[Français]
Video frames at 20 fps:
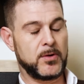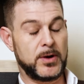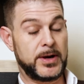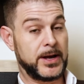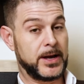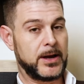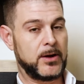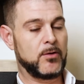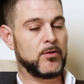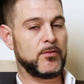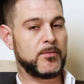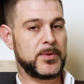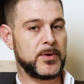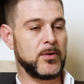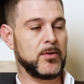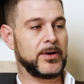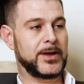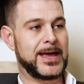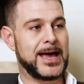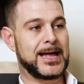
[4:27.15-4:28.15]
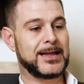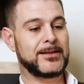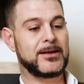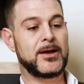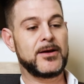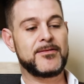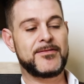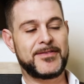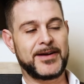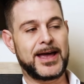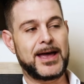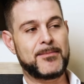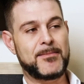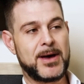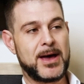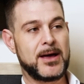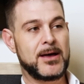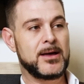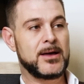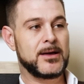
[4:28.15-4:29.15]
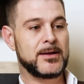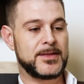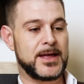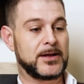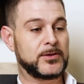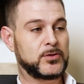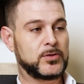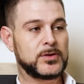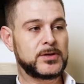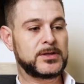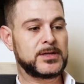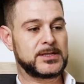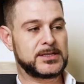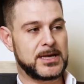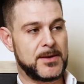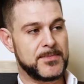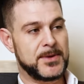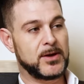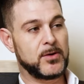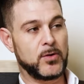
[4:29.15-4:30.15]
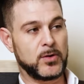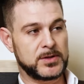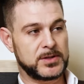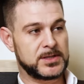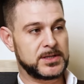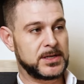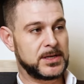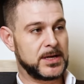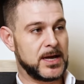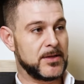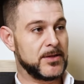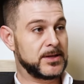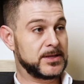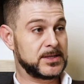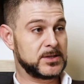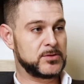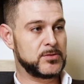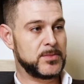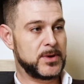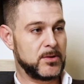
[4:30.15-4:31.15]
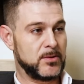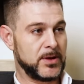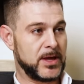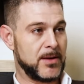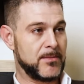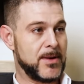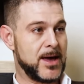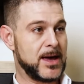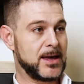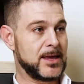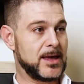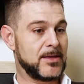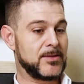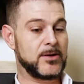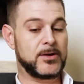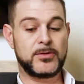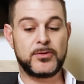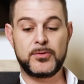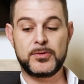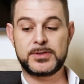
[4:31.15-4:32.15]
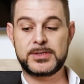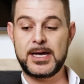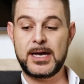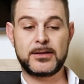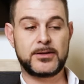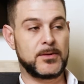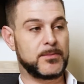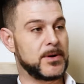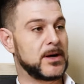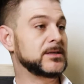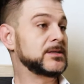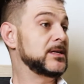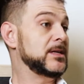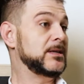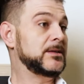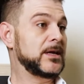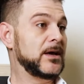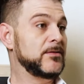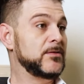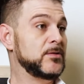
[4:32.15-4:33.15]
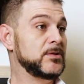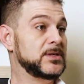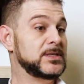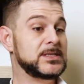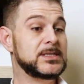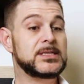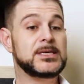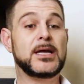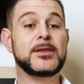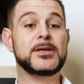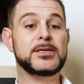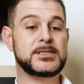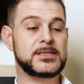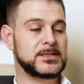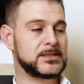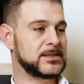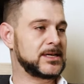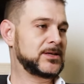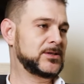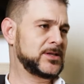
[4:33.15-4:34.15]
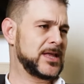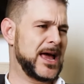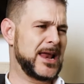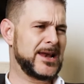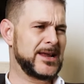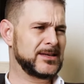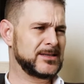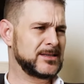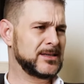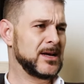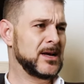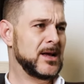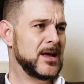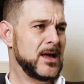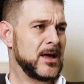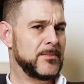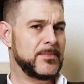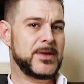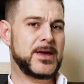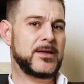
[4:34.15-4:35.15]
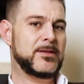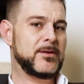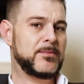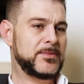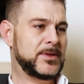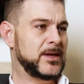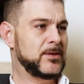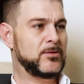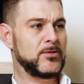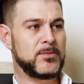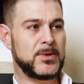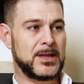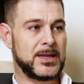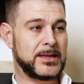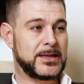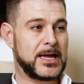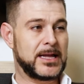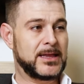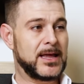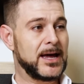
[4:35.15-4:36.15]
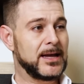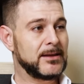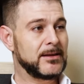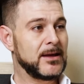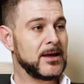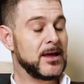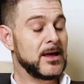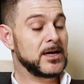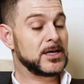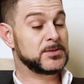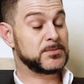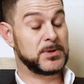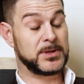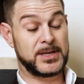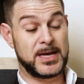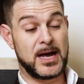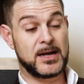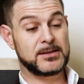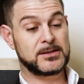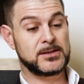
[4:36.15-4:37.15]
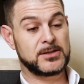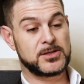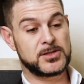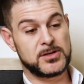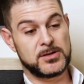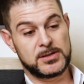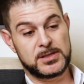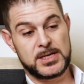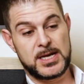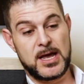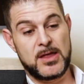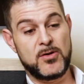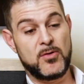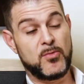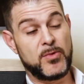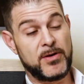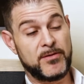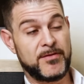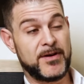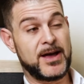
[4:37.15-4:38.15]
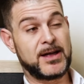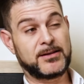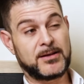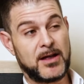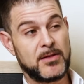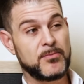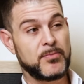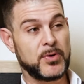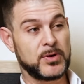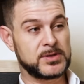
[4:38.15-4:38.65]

les réouvre, puis on regarde vraiment dans tous tes amis courtiers, il y en a 18 000 au Québec, il y en a 200 qui t'ont passé à l'interview ici, il y en a 600 sur ta liste, puis il y en a peut-être 2000 dans ta tête. Je peux te garantir une chose, c'est qu'il y en a au moins 20 à 30